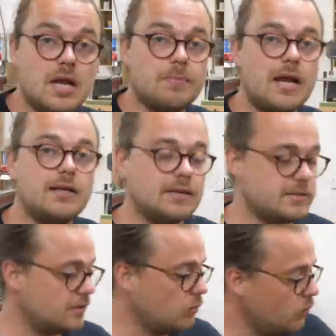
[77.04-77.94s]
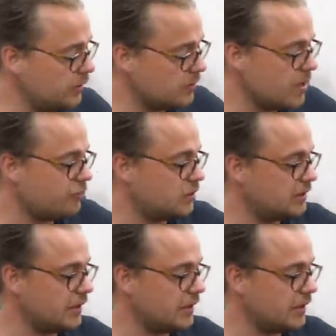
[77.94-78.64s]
Ich habe keine richtigen Rohlinge mehr für den